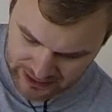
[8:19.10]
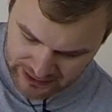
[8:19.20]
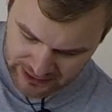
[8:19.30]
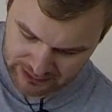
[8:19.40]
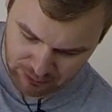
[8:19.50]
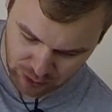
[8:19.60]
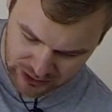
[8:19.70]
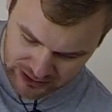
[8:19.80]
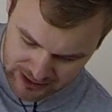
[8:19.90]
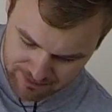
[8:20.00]
Ini
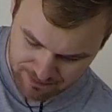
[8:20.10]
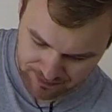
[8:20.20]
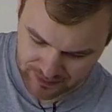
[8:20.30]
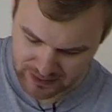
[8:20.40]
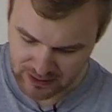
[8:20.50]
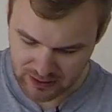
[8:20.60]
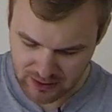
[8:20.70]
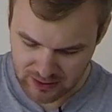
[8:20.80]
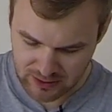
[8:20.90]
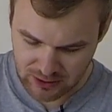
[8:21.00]
dimutar
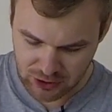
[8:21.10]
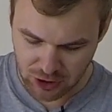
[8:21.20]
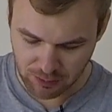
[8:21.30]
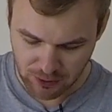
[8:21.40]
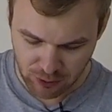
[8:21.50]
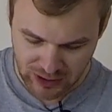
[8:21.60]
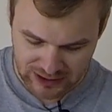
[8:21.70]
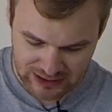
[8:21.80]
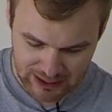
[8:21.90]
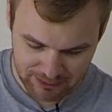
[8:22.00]
cukup
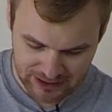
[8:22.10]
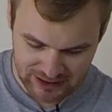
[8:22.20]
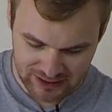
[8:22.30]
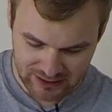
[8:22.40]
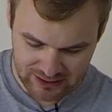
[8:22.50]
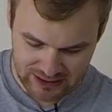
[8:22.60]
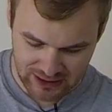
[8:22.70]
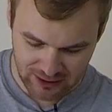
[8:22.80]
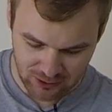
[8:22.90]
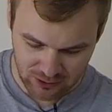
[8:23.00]
kuat tapi tidak
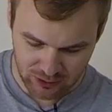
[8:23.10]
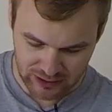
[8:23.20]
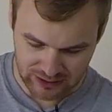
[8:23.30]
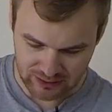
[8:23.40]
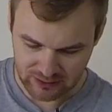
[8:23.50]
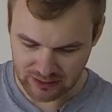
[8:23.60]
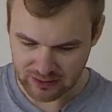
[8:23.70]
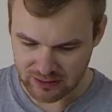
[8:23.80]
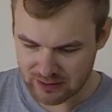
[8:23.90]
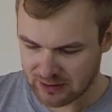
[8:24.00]
terlalu kuat.
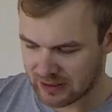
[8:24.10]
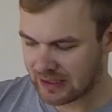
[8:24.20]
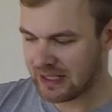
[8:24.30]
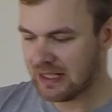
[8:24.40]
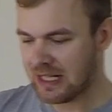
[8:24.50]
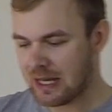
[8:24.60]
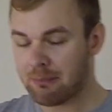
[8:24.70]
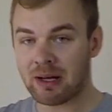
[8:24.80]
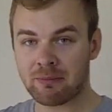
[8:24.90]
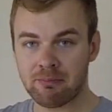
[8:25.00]
Karena ini
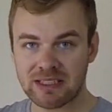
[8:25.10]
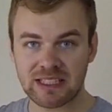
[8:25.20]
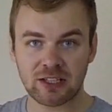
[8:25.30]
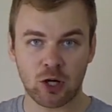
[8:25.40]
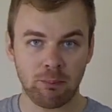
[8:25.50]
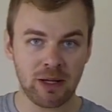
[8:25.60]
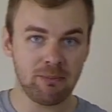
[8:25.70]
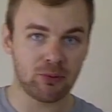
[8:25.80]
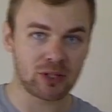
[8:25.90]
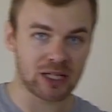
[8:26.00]
emang mesin kopi
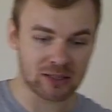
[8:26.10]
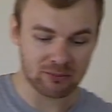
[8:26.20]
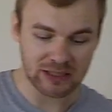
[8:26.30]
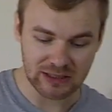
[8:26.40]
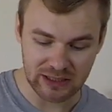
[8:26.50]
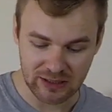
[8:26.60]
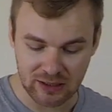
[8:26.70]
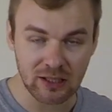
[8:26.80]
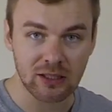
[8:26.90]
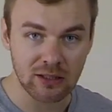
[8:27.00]
bukan
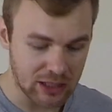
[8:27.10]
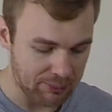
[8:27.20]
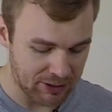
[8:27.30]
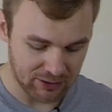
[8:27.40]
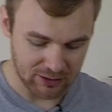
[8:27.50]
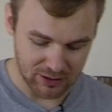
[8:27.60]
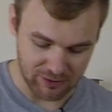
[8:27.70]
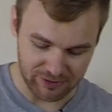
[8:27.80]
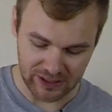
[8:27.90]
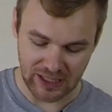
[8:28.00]
mesin uh, apa
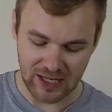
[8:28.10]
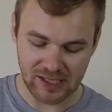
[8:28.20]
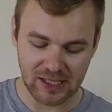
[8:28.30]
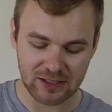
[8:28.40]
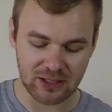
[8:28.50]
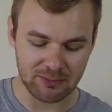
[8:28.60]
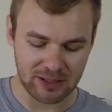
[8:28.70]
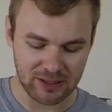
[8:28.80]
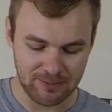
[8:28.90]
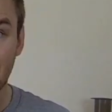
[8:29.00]
Ferrari atau apa ya.